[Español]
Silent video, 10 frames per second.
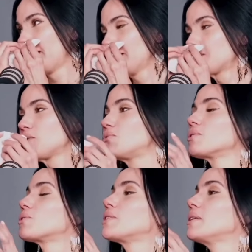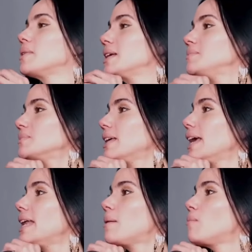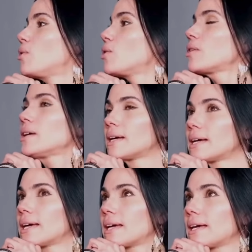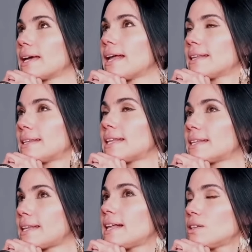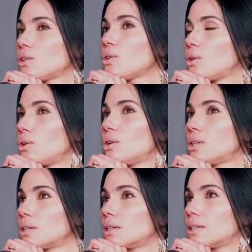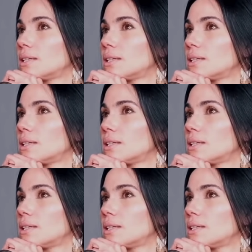esto fue otro nivel. El amor que ante tanto dolor